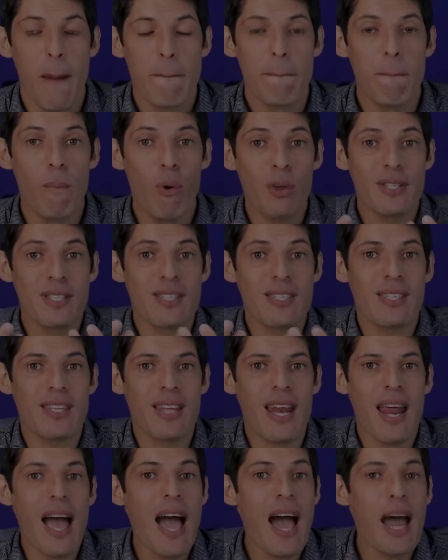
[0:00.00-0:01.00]

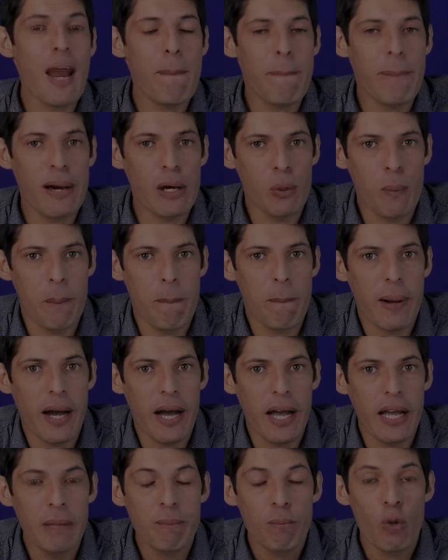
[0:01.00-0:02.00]
mostrar para o
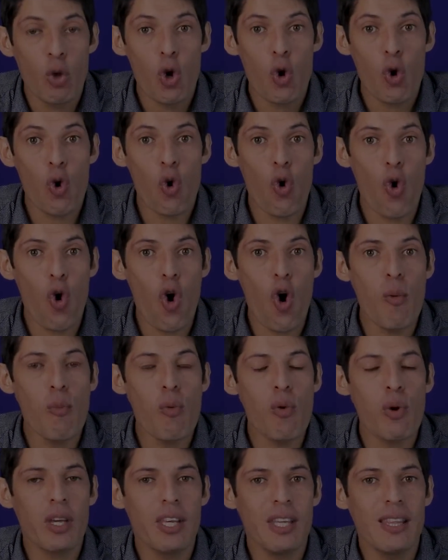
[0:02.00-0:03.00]
pai
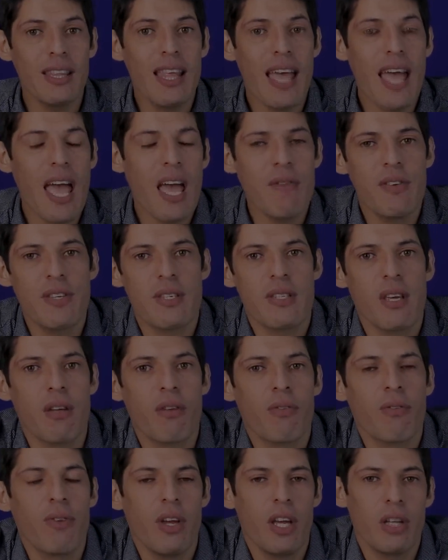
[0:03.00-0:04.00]
como que deve ser
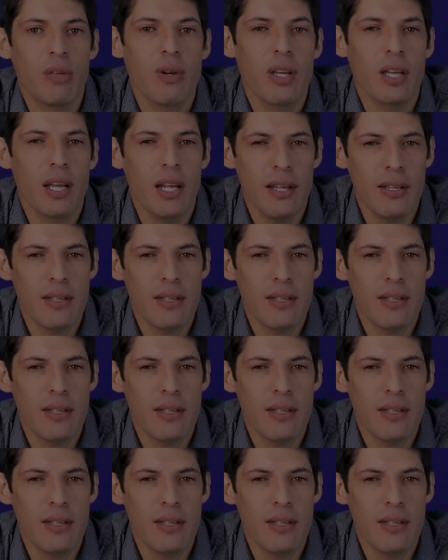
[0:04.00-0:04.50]
feito aquele